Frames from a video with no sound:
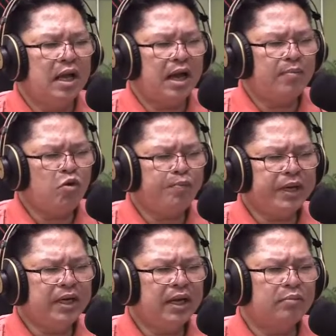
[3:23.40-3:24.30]
nga among
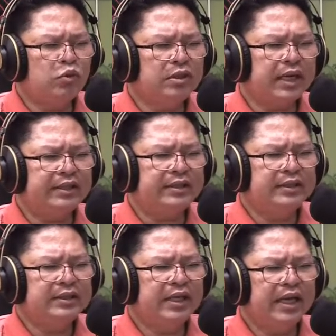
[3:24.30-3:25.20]
paningkamutan
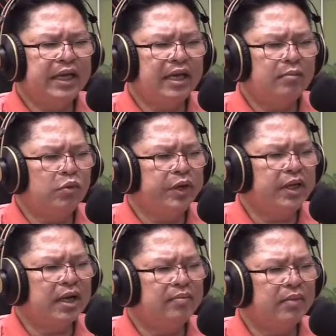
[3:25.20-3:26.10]
nga
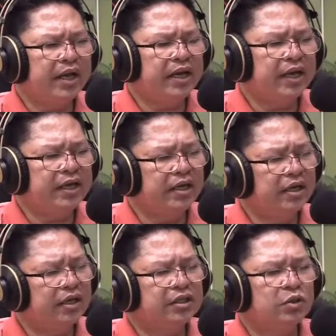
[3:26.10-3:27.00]
ikinabuhi ang mga kinaiya ni
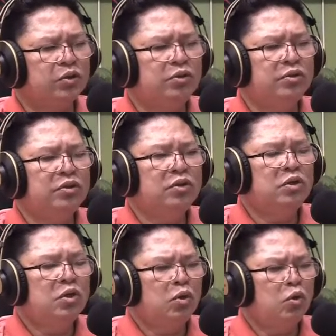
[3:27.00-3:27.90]
Kristo
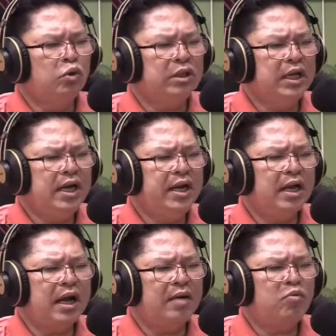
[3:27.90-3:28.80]
ug dili
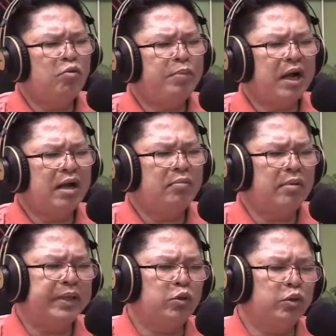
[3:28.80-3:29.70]
ang among
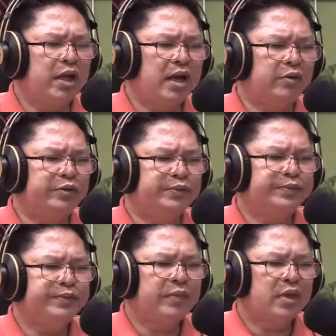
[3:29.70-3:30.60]
pagkamapatuyangon
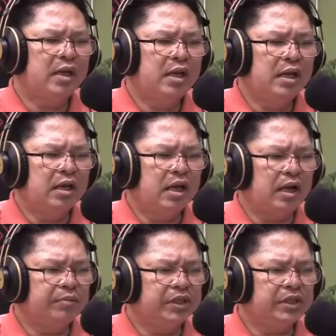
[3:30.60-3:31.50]
nga
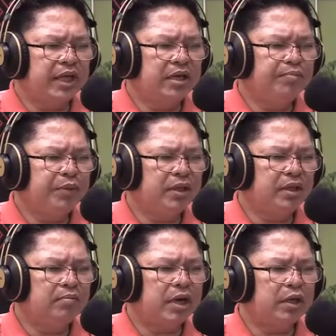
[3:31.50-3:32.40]
kami sa hingpit
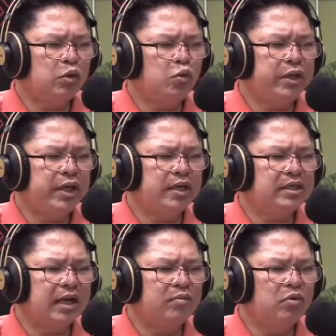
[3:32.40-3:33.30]
magtugyan
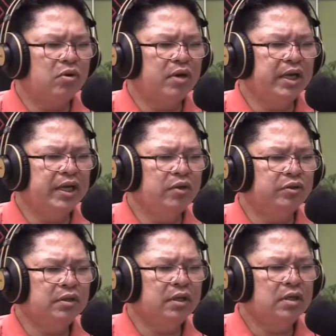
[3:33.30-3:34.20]
sa among kaugalingon